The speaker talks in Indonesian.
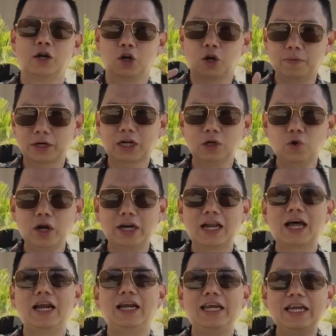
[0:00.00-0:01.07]
Nomor kedua
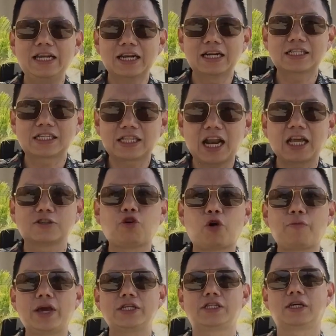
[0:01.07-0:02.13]
adalah leaders
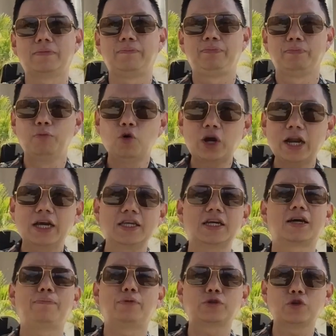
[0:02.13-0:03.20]
transformation. Bukan
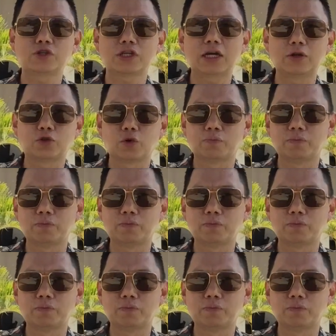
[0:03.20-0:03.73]
hanya keputusan untuk